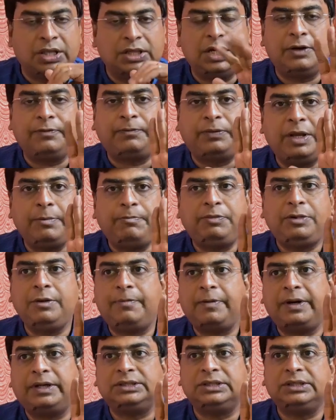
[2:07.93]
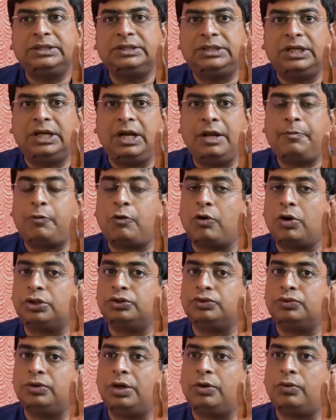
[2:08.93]
তাহলে ফিফটি পার্সেন্ট ছেলে
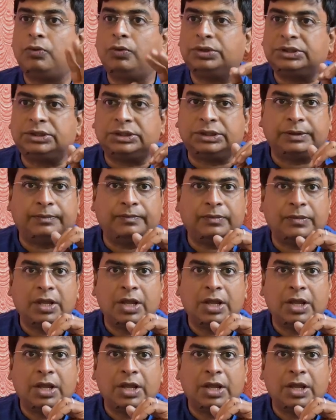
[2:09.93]
পড়াশোনা করছে